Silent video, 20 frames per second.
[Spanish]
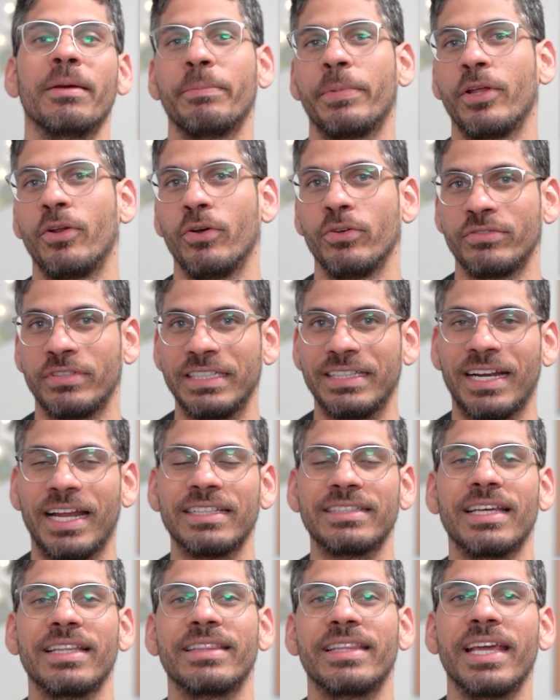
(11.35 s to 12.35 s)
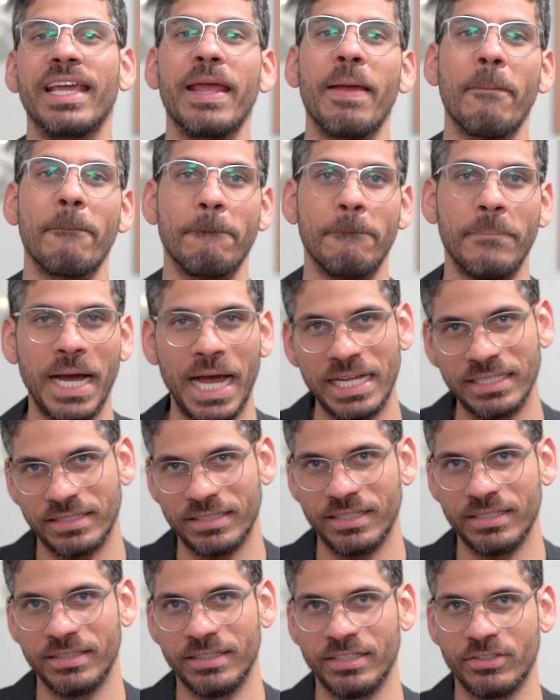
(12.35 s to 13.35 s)
pero se trata de Bad
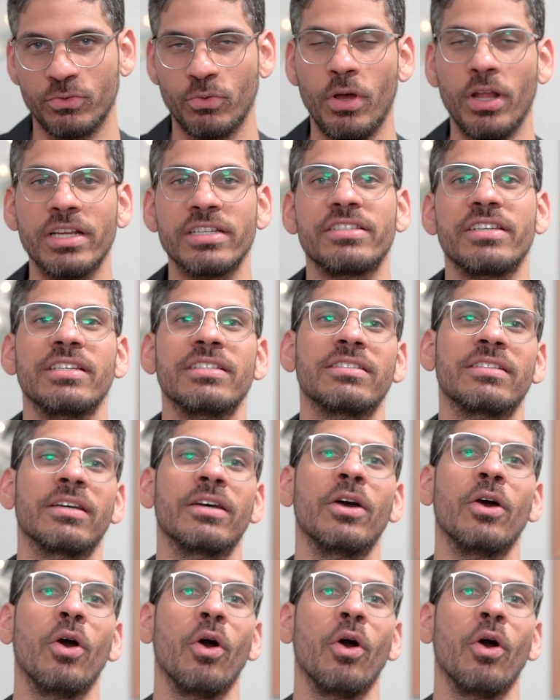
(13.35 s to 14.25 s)
Zoologist